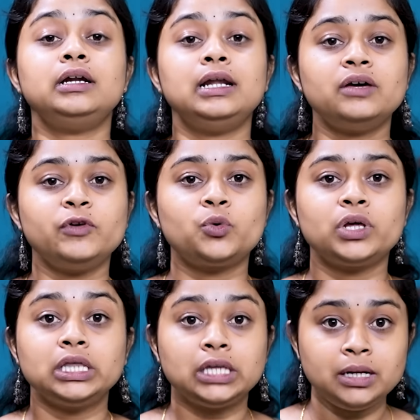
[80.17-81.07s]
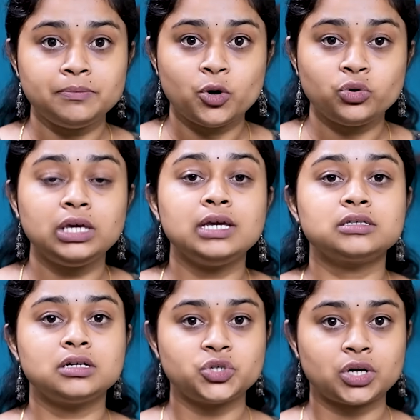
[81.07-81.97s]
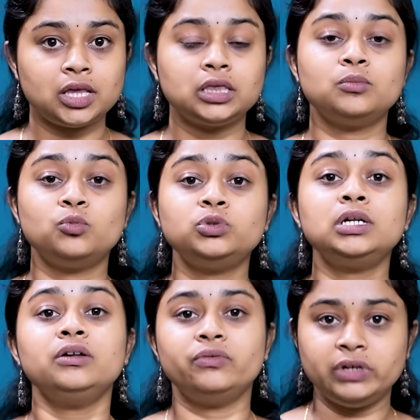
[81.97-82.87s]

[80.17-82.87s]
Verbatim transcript: நிலவினுடைய தென் பகுதியை சென்றடைந்த முதல்